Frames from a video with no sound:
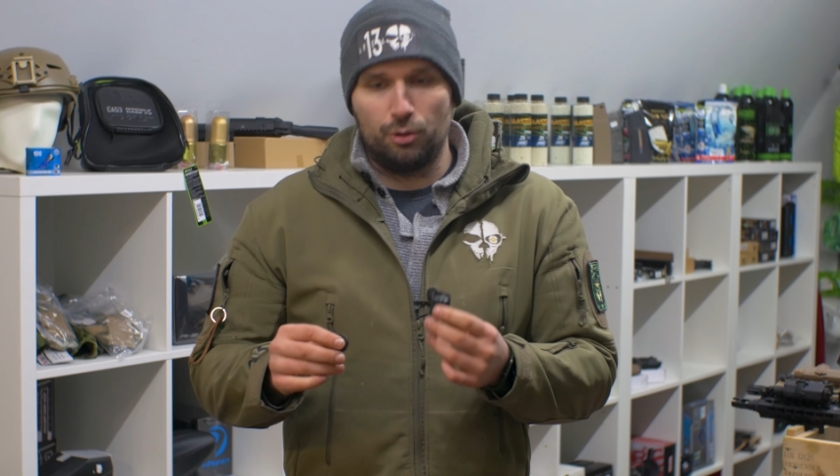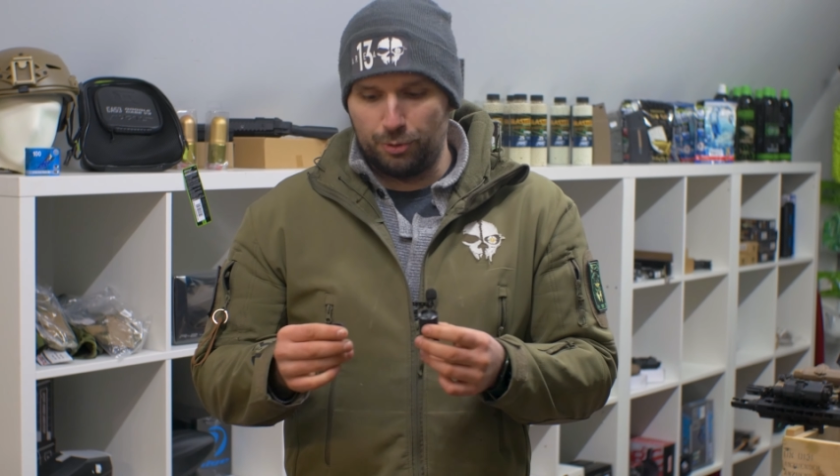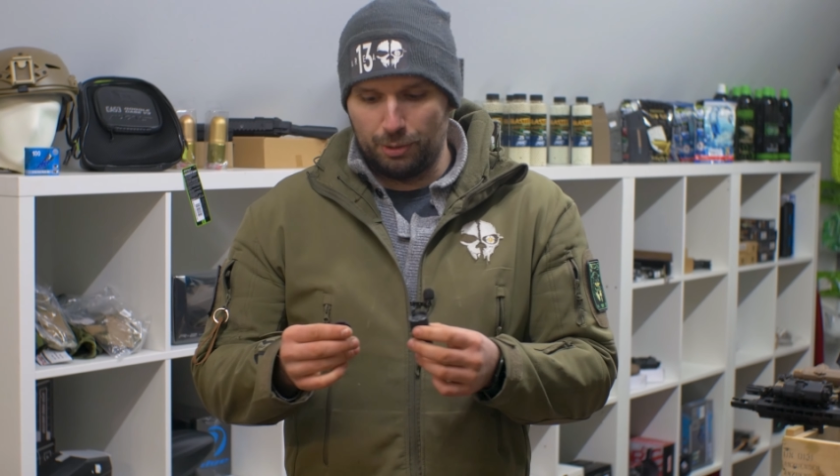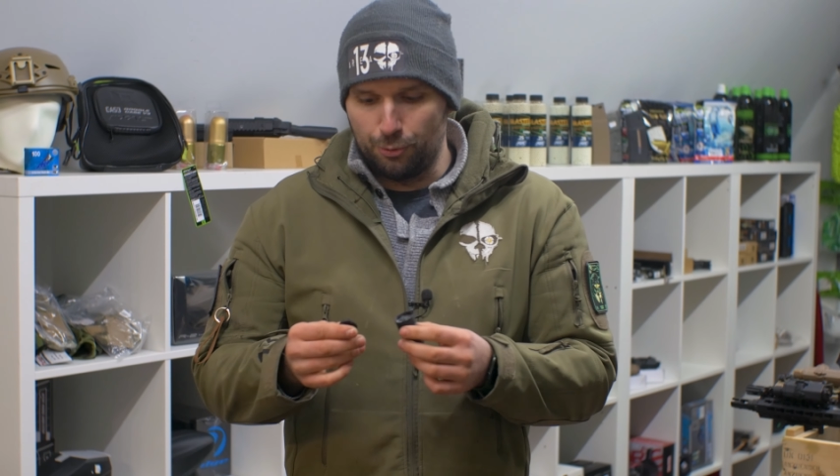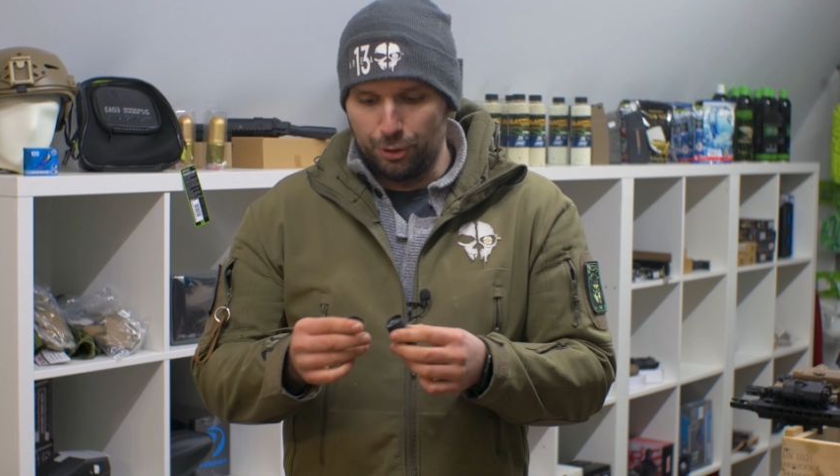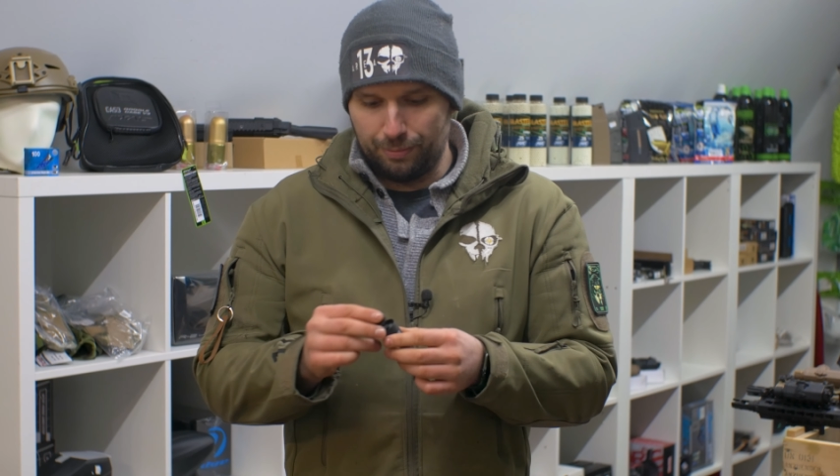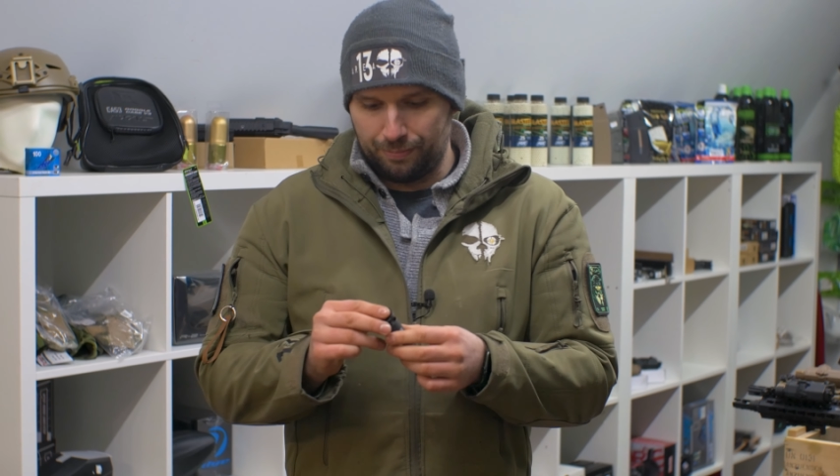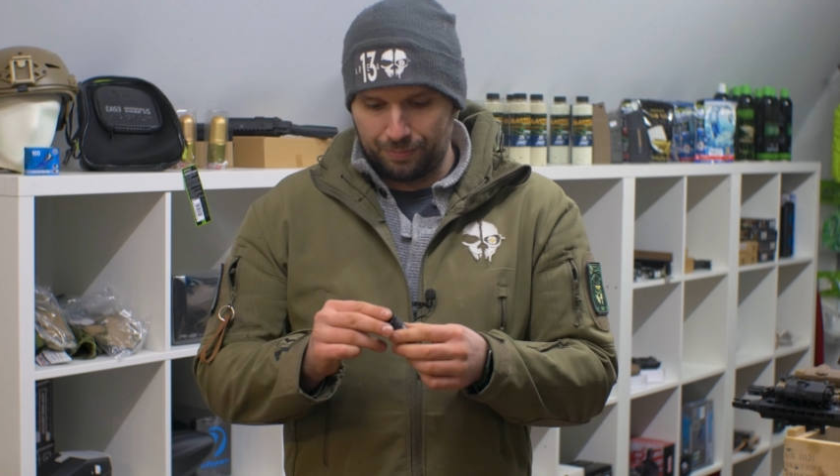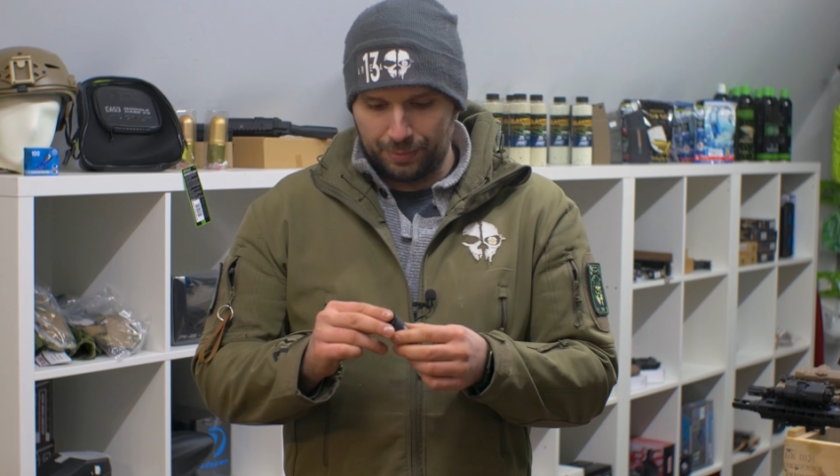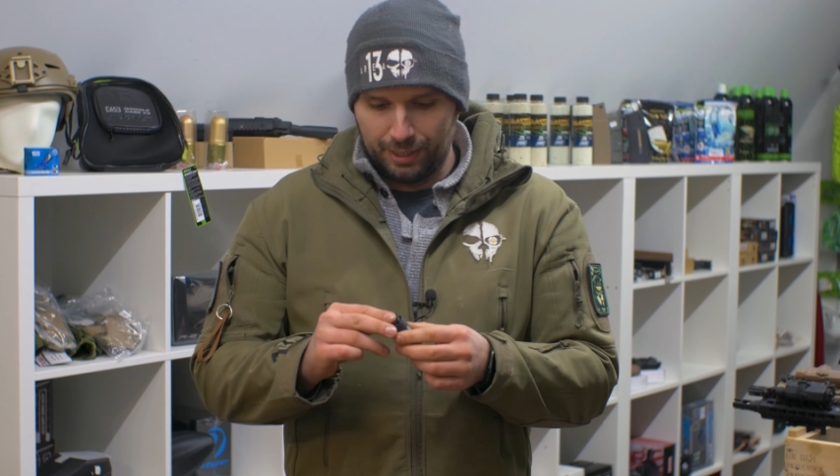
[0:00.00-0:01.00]
über die Bühne.
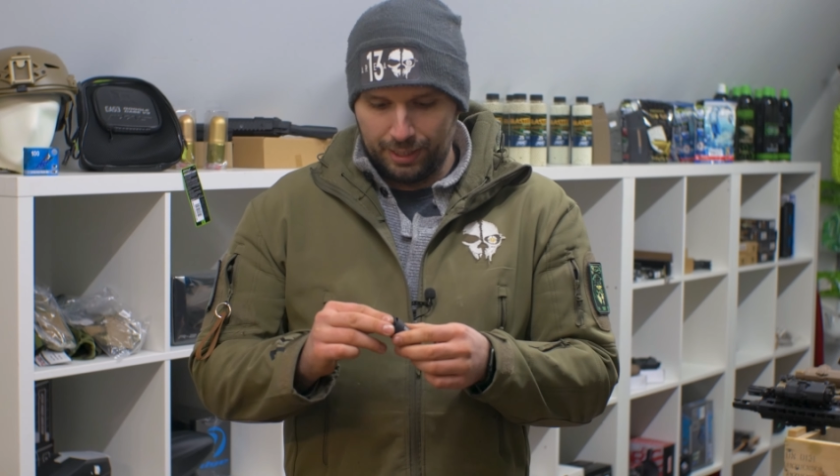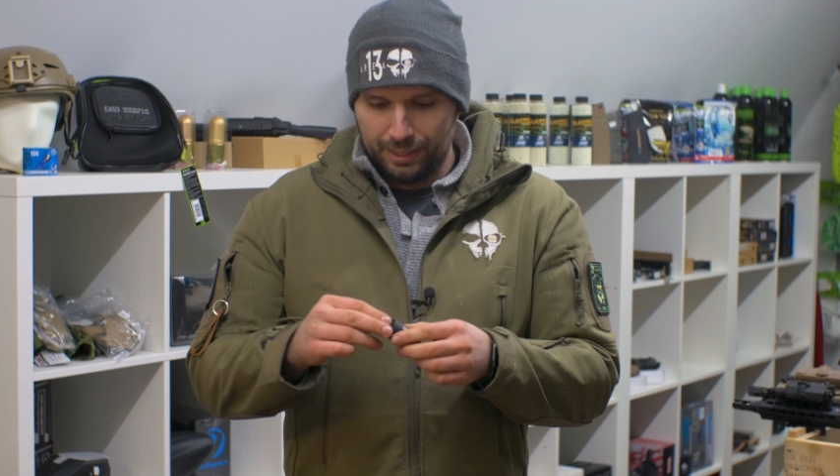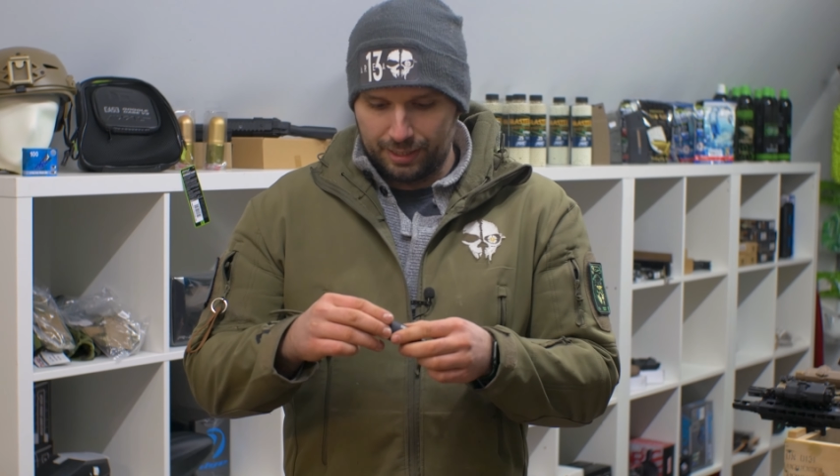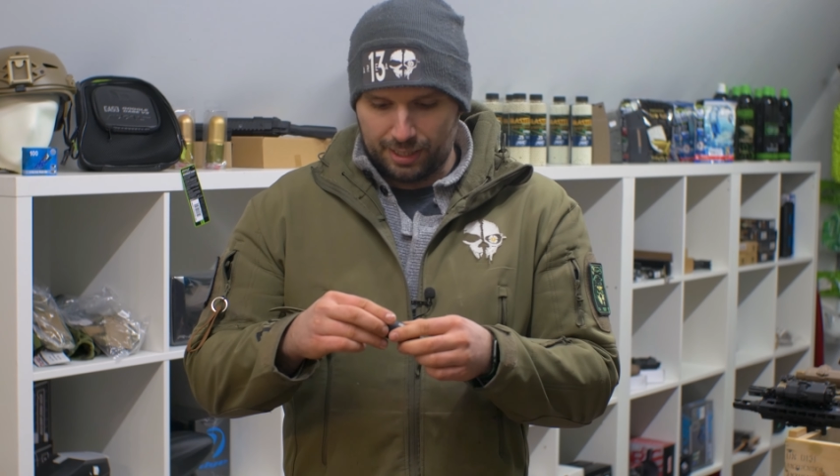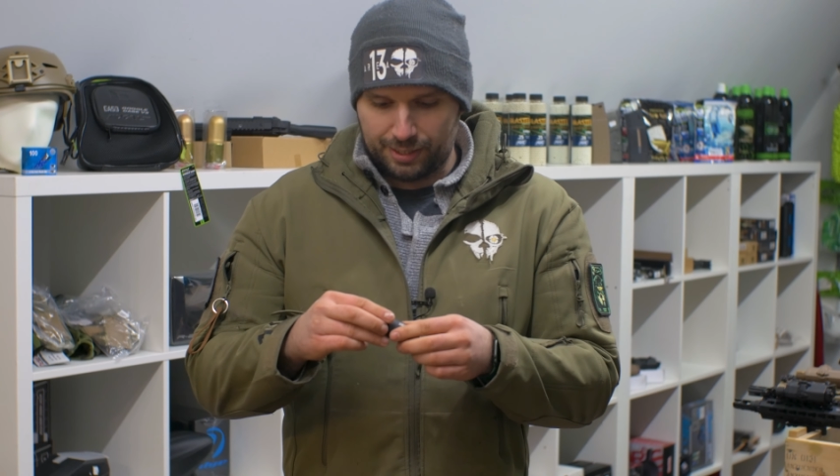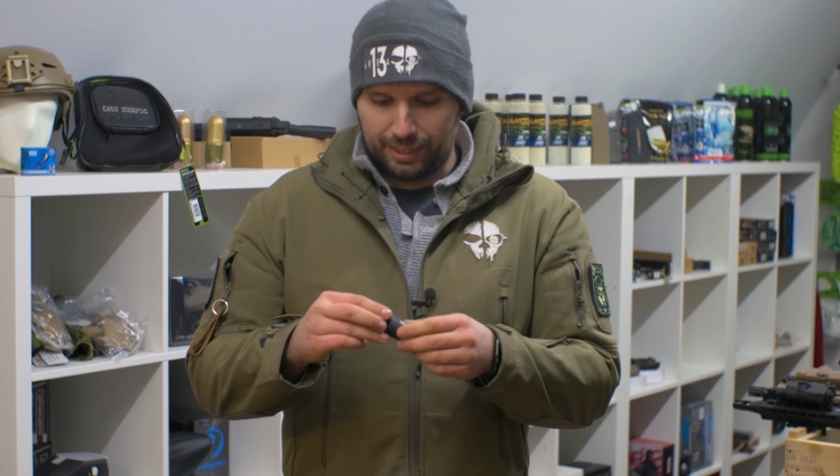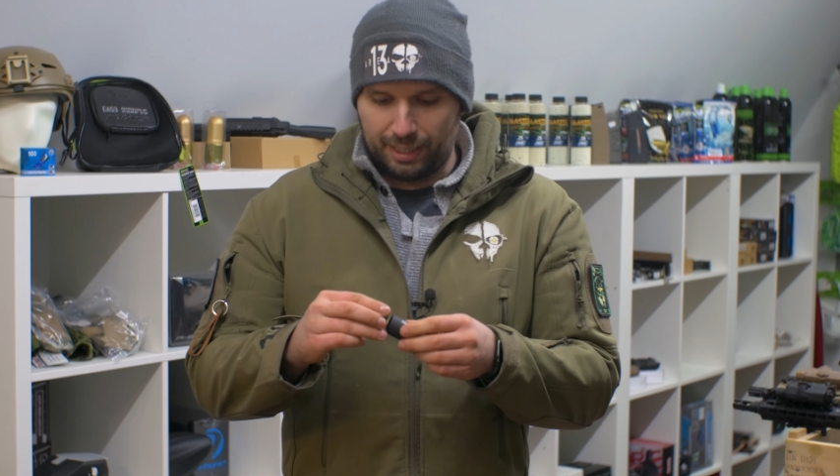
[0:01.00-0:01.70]
Das ist gar